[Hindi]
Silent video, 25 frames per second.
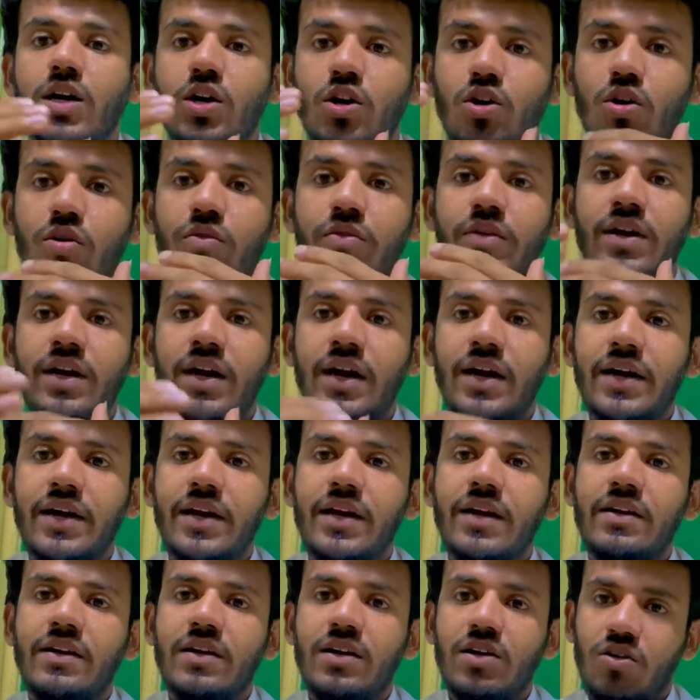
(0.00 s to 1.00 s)
कोविड
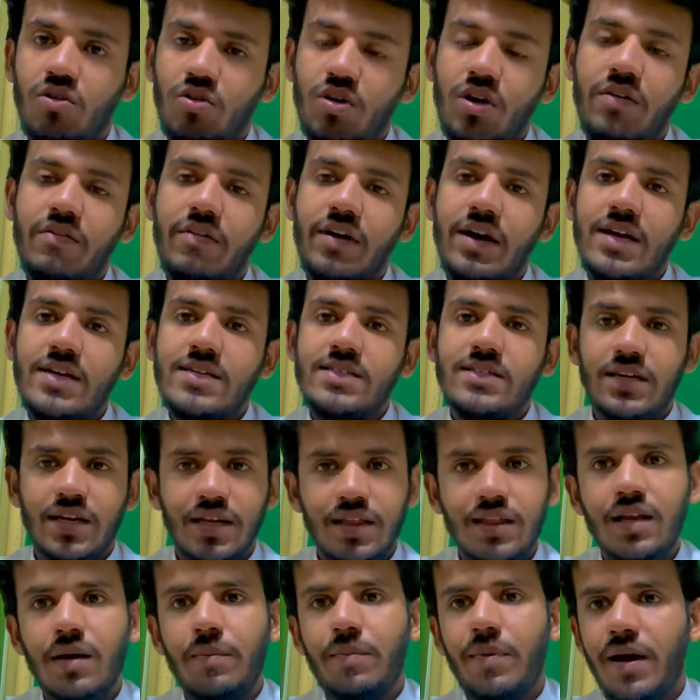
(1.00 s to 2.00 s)
नाइन्टीन करोना वायरस
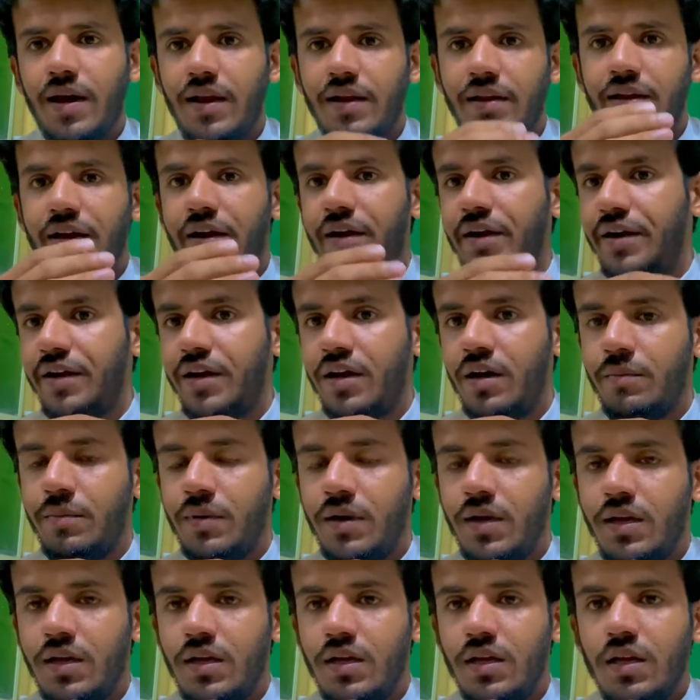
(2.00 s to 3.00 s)
इतना फैल गया इंडिया
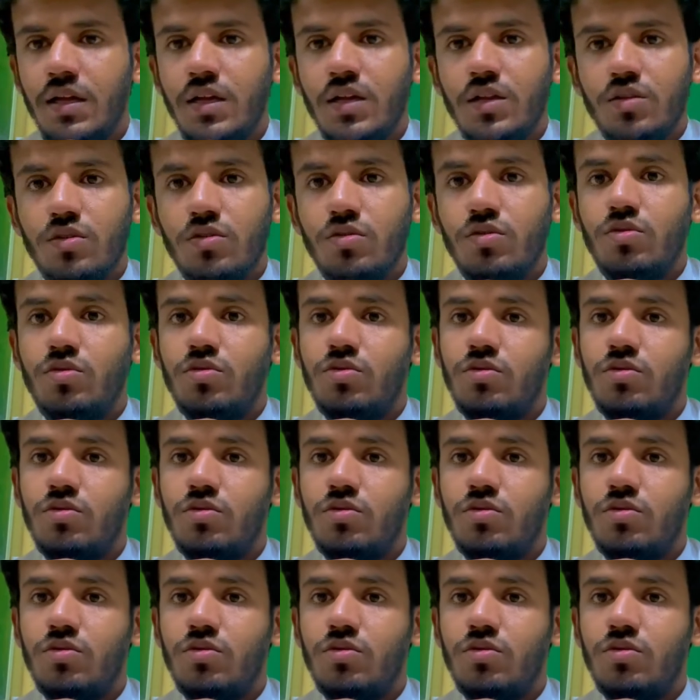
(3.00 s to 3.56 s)
में तो